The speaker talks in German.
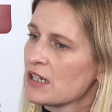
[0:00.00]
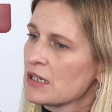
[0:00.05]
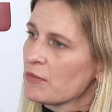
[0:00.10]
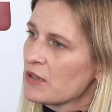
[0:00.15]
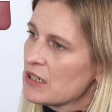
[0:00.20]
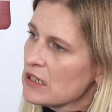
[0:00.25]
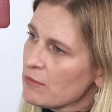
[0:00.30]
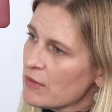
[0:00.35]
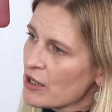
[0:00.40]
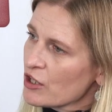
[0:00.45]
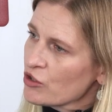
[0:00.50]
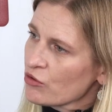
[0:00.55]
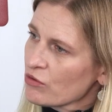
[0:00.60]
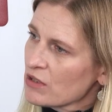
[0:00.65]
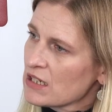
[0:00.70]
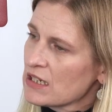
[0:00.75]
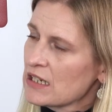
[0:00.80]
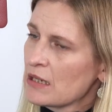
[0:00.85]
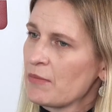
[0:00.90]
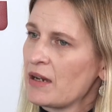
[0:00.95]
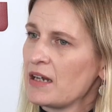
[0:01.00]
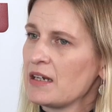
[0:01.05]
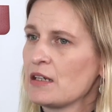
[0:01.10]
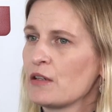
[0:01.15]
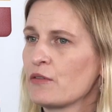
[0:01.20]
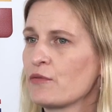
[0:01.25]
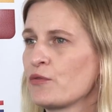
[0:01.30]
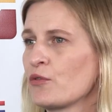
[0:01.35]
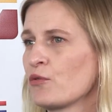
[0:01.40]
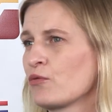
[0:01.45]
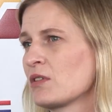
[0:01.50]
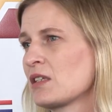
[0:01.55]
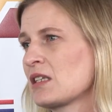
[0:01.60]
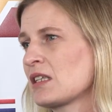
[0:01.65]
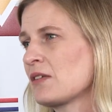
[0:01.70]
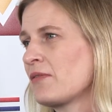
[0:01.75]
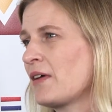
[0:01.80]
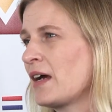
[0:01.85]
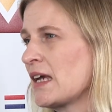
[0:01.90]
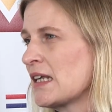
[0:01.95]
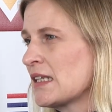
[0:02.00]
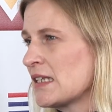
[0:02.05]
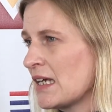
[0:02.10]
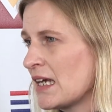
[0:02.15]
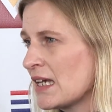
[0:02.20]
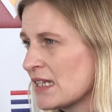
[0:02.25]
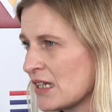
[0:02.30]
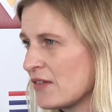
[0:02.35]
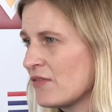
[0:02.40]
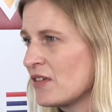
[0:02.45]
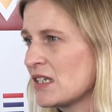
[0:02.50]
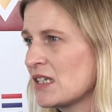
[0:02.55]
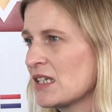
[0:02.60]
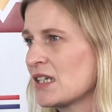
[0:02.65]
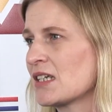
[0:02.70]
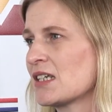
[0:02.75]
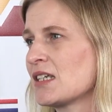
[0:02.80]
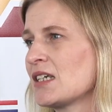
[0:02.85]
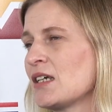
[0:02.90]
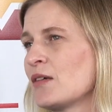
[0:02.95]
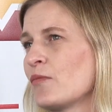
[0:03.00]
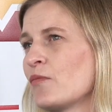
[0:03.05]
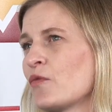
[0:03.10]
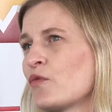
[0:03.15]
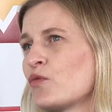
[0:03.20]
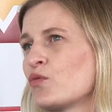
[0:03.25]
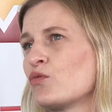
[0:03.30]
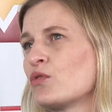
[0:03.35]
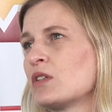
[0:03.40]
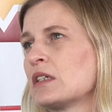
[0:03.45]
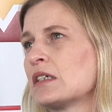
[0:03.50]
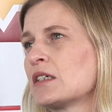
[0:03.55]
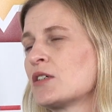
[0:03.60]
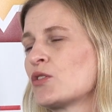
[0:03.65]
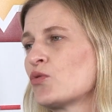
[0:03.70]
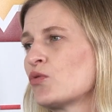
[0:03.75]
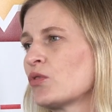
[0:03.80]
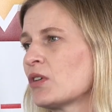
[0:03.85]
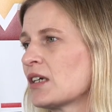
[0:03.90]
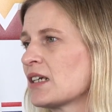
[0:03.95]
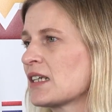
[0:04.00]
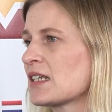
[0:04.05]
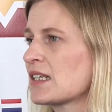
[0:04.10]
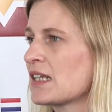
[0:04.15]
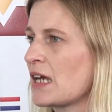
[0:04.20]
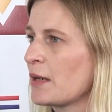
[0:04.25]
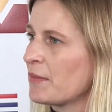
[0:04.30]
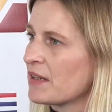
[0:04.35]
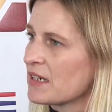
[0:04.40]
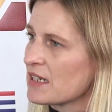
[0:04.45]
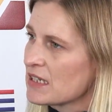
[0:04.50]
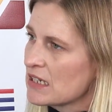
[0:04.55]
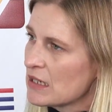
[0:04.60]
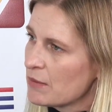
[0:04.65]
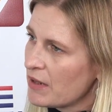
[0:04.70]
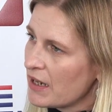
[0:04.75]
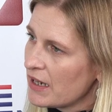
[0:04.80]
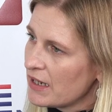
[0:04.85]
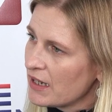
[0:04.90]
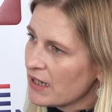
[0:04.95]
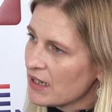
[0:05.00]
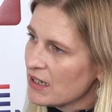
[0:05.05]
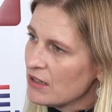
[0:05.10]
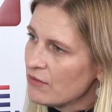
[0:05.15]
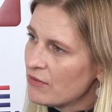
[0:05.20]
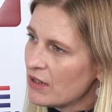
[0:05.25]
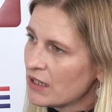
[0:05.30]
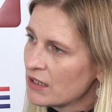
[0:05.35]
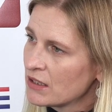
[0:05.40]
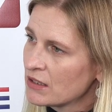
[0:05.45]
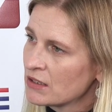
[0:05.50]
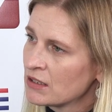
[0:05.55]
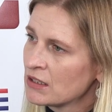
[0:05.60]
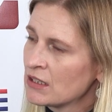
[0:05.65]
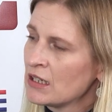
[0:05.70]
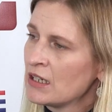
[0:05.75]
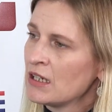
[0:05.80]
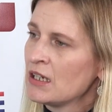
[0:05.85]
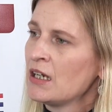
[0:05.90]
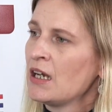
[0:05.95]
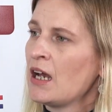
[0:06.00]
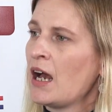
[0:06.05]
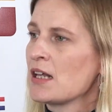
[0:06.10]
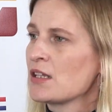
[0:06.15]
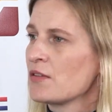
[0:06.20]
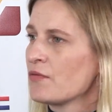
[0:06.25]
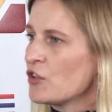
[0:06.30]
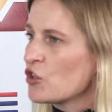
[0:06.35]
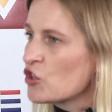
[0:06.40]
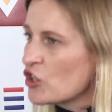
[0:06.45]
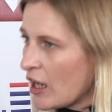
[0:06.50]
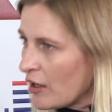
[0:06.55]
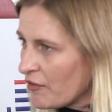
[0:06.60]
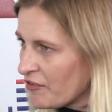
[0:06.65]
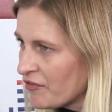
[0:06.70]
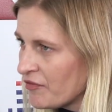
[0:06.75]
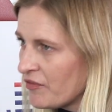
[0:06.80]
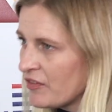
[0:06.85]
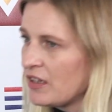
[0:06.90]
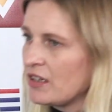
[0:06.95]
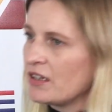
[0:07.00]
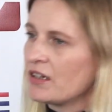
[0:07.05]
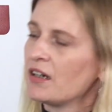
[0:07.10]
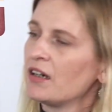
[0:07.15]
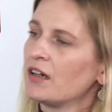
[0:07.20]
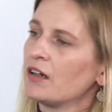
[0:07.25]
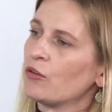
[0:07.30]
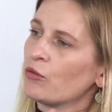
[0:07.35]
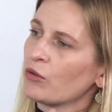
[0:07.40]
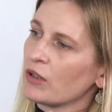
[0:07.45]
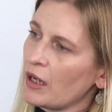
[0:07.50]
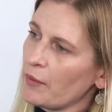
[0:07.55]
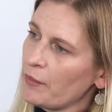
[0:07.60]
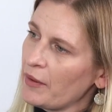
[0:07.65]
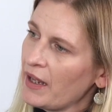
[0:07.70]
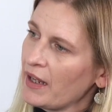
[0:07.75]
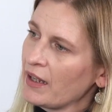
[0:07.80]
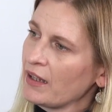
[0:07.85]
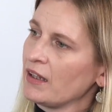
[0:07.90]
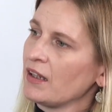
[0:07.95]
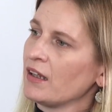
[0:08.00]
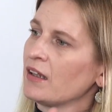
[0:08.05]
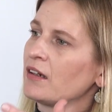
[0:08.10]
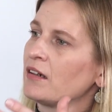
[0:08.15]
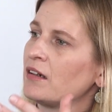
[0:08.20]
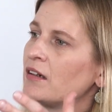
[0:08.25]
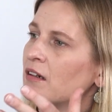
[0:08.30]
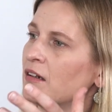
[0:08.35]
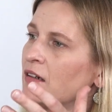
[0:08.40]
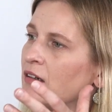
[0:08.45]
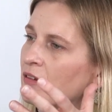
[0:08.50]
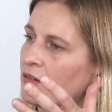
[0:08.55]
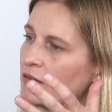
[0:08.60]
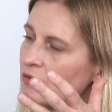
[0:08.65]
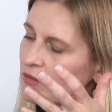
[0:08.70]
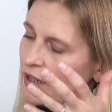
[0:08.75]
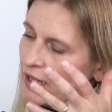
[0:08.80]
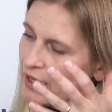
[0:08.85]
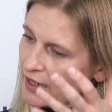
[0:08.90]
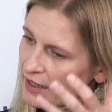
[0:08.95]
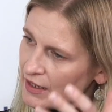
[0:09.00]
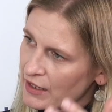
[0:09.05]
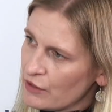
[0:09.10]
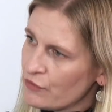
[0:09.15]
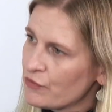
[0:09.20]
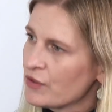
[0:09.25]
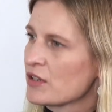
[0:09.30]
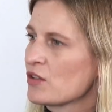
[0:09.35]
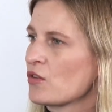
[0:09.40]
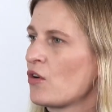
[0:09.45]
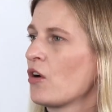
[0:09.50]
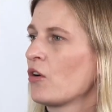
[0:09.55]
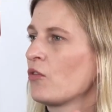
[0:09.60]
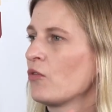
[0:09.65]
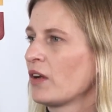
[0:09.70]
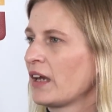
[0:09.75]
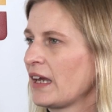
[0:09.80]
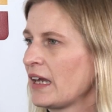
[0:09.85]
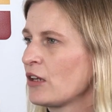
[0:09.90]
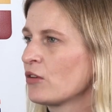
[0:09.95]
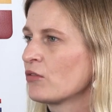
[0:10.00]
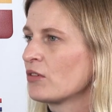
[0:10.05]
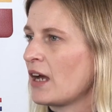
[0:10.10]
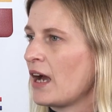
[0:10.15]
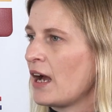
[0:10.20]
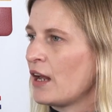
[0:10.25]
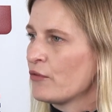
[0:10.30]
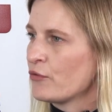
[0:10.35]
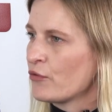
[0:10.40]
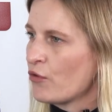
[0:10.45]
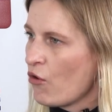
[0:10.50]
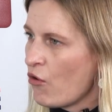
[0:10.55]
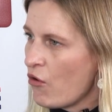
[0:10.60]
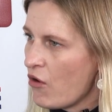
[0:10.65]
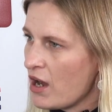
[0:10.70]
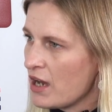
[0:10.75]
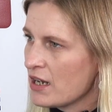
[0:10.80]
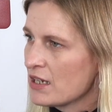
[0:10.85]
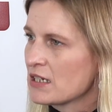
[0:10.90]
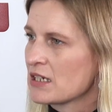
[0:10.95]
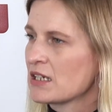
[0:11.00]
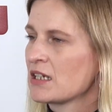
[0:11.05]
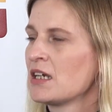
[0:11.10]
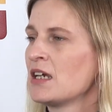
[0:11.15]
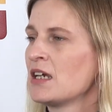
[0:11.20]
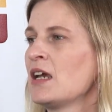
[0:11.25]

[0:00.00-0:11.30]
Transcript: dem Klimaschutzthema liegen für uns zwei sehr, sehr wichtige Themen für Thüringen. Das ist einmal das Thema Energiewende also wie schaffen wir unabhängige Energieversorgung regional vor Ort?